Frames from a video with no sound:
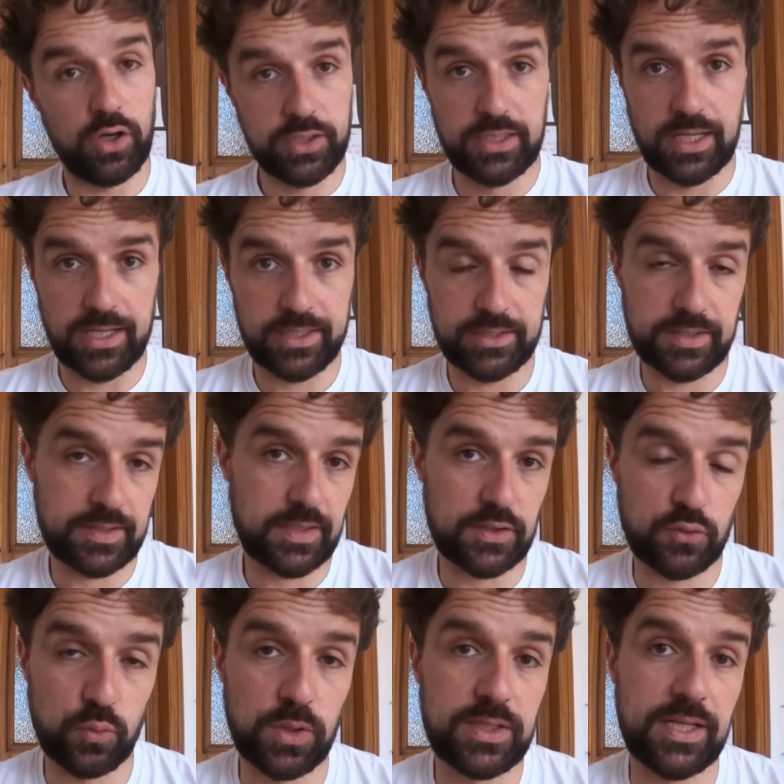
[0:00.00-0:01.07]
Online ist
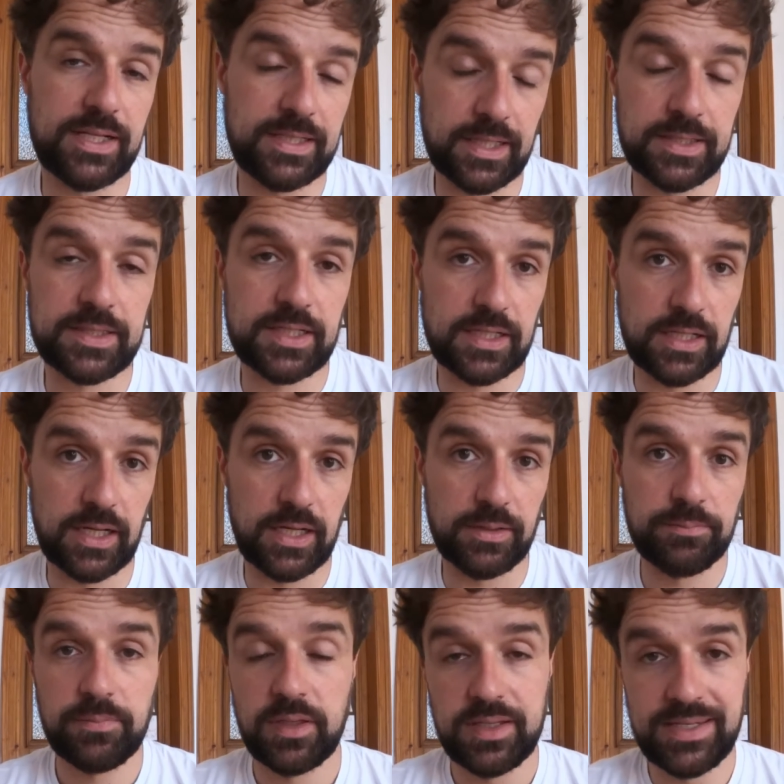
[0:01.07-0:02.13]
das Urteil ganz
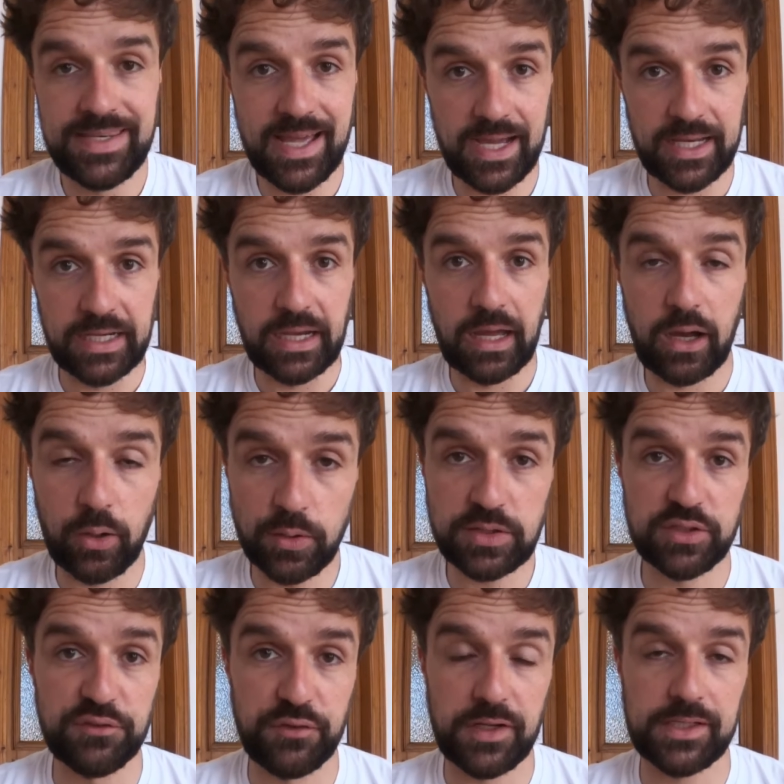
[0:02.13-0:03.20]
klar. Nein,
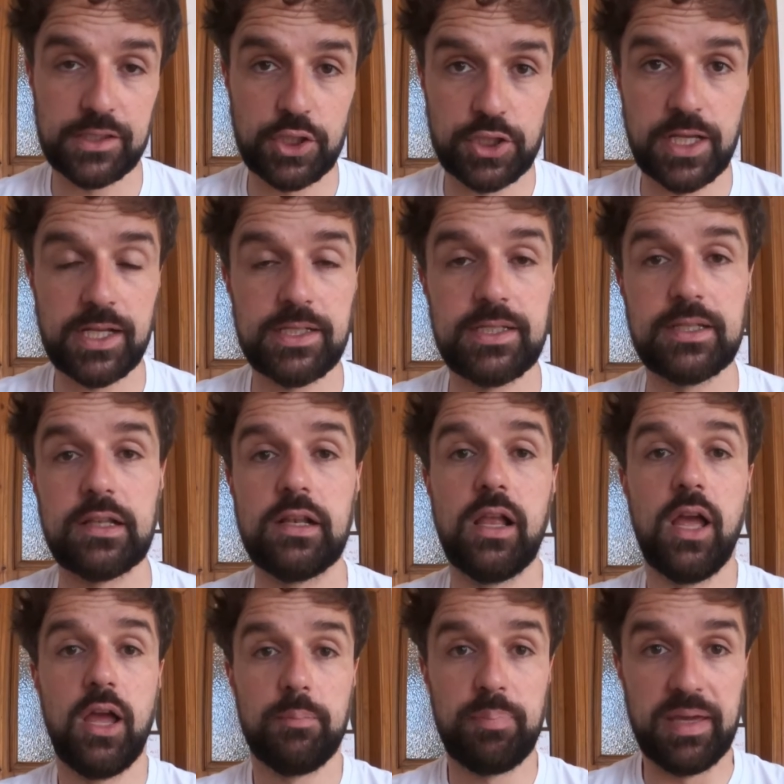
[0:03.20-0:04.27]
ausgefallene
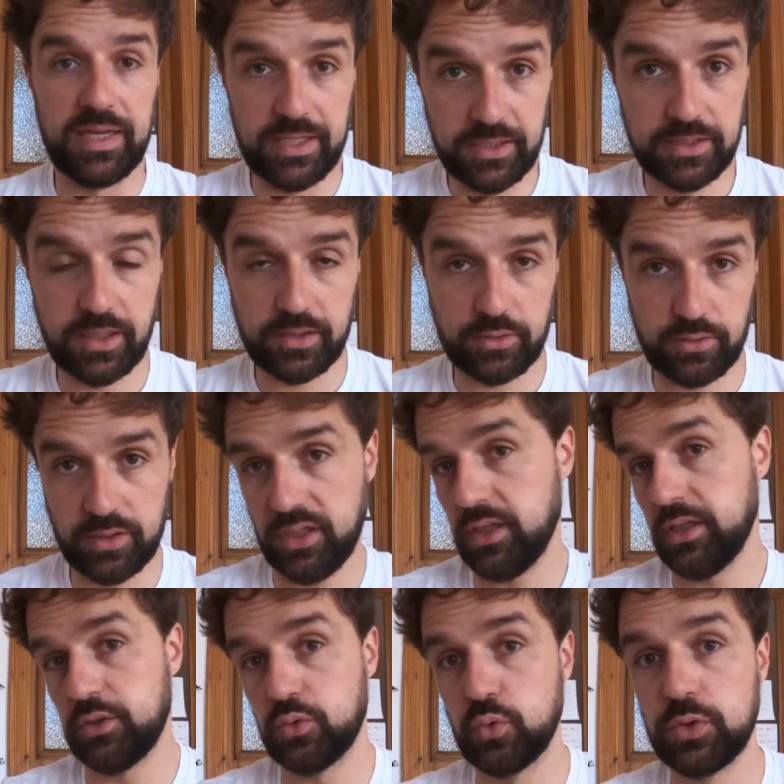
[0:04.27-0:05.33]
Stellentitel behindern
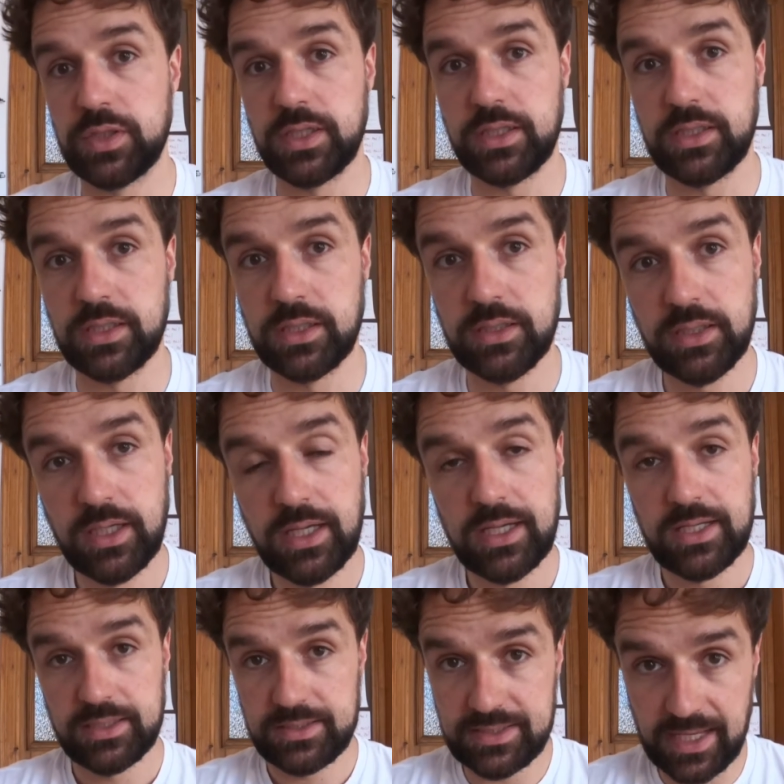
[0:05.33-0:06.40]
euer Recruiting hier.
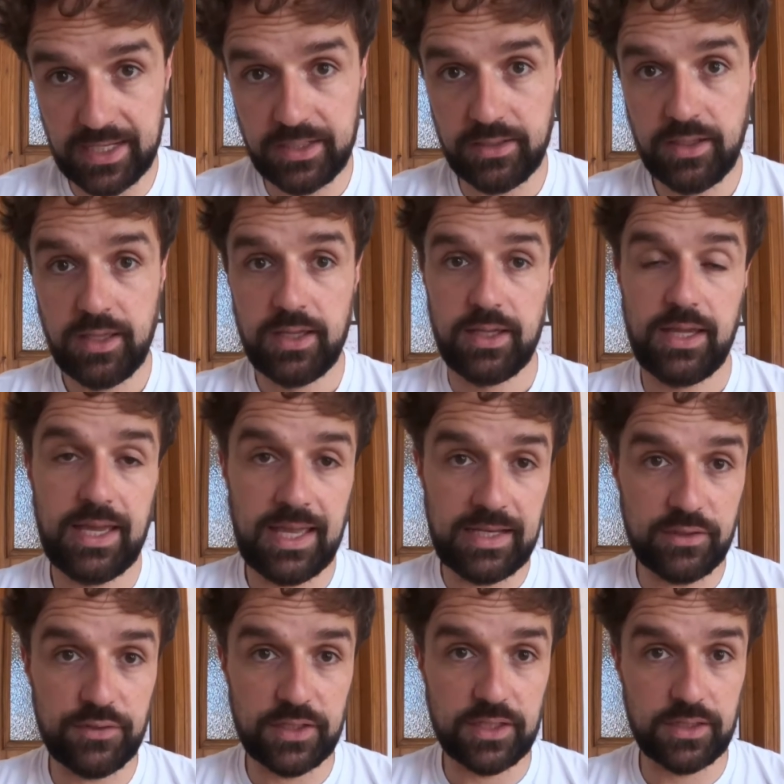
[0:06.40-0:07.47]
Denn
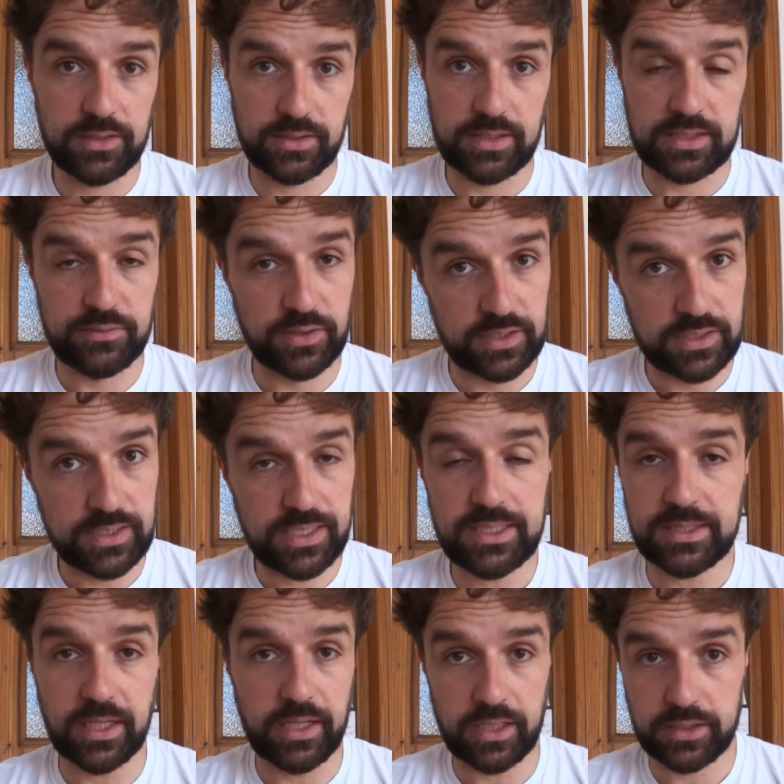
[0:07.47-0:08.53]
entweder es wird
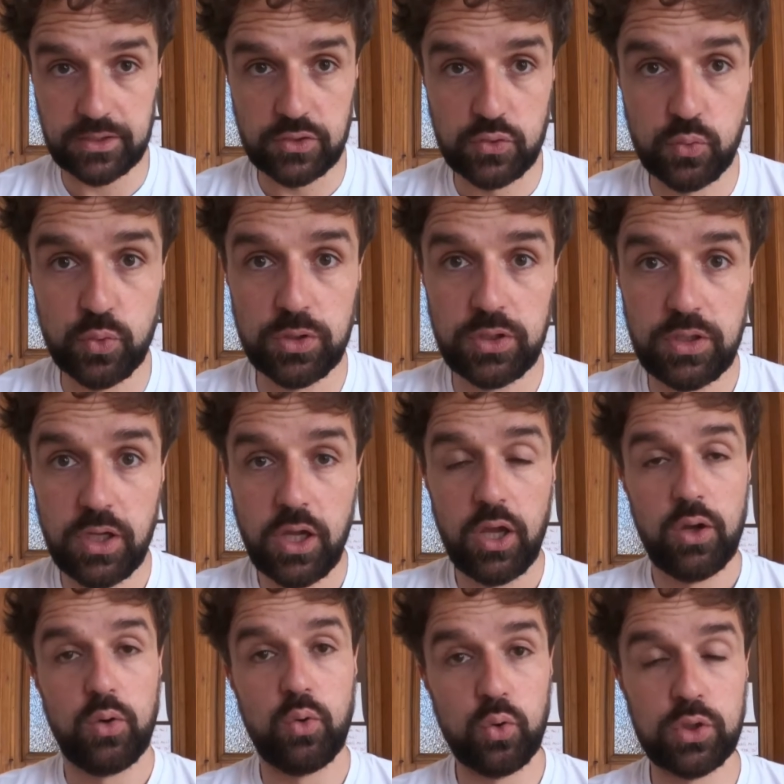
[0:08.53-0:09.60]
nicht danach gesucht
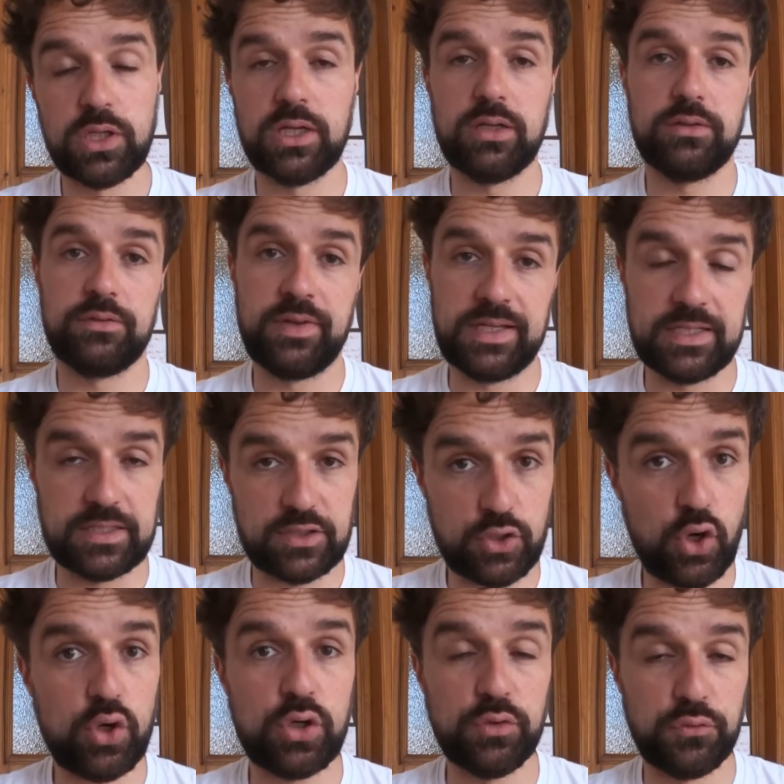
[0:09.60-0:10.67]
oder wenn es
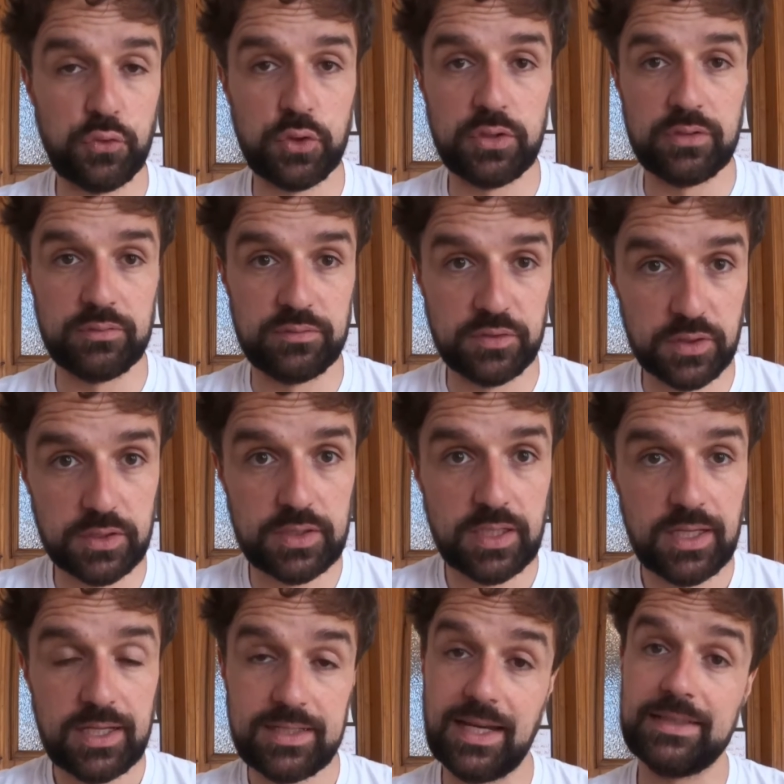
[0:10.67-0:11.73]
doch gefunden
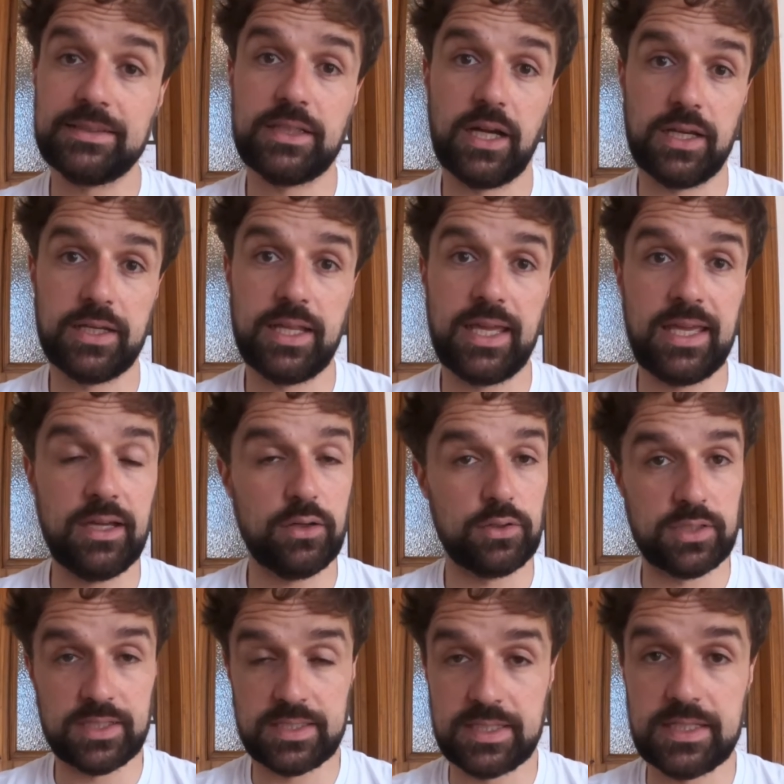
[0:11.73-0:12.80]
wird, dann kann
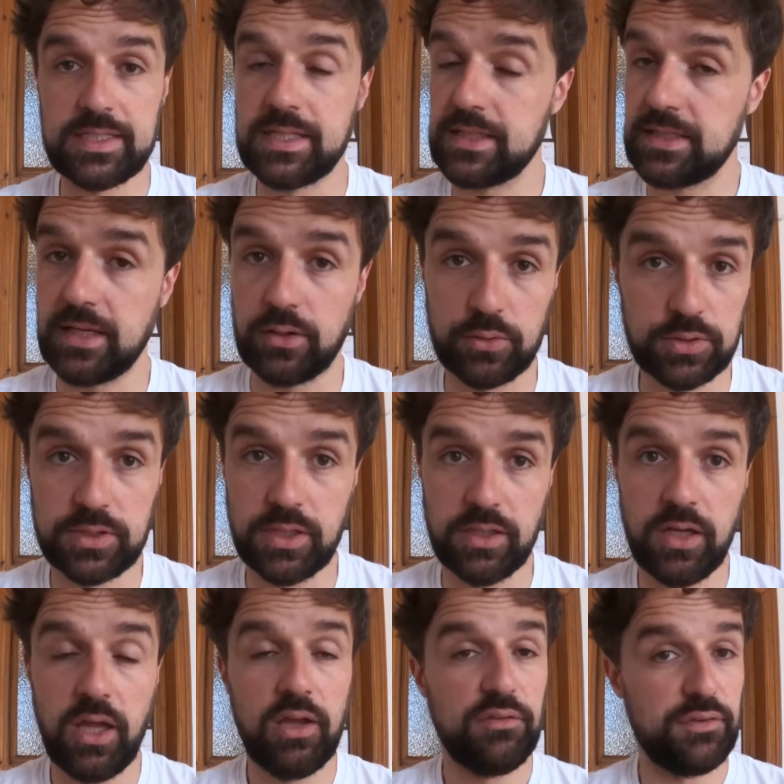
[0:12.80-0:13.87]
er oder sie sich
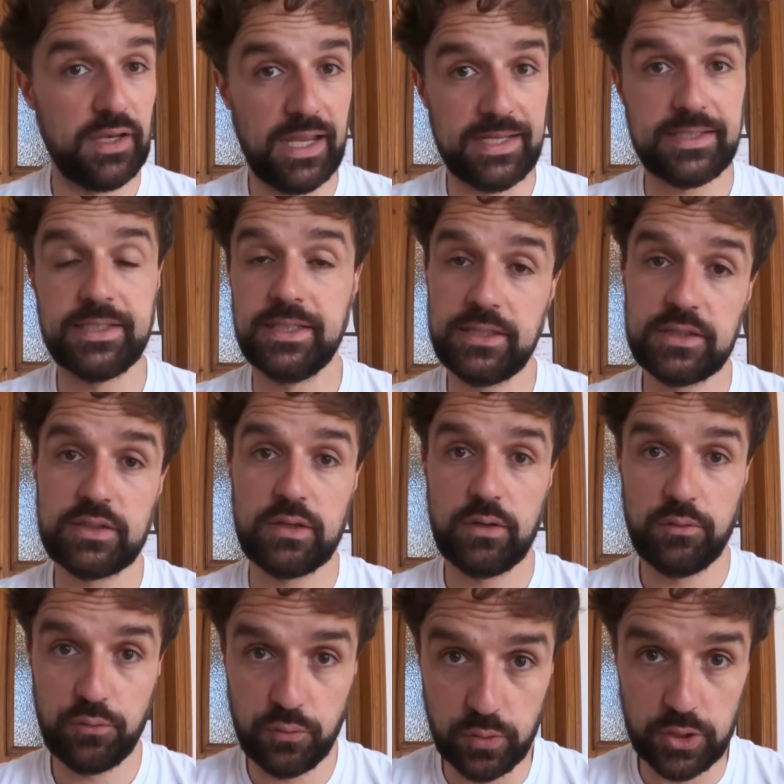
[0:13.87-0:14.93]
darunter vielleicht
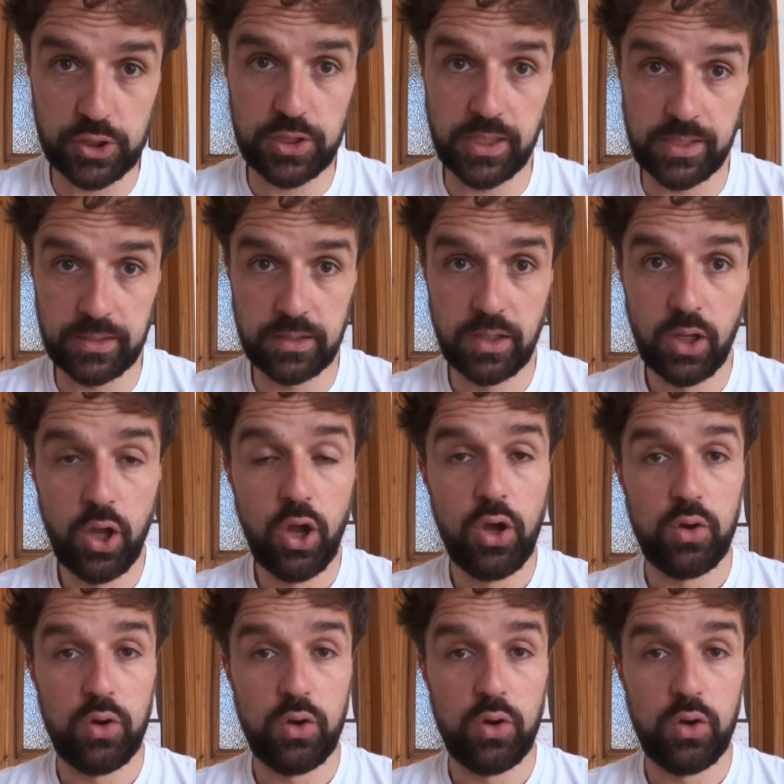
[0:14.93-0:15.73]
nichts vorstellen.